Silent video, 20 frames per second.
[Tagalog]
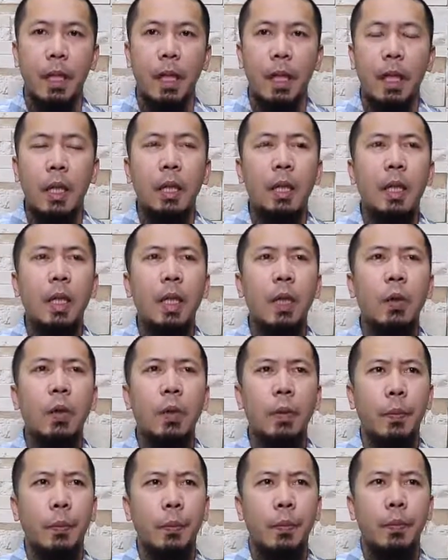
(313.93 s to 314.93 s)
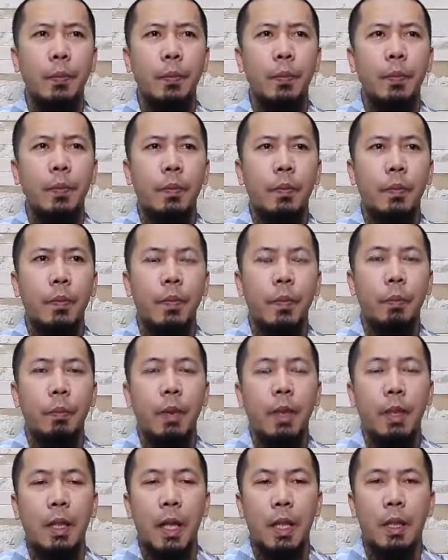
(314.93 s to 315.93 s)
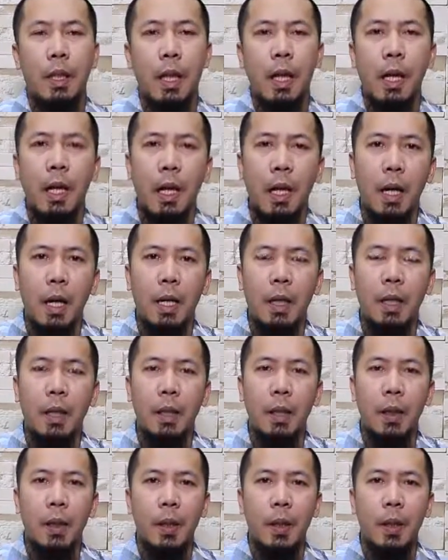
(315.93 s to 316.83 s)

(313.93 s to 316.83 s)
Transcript: Hindi yung magsasala ka,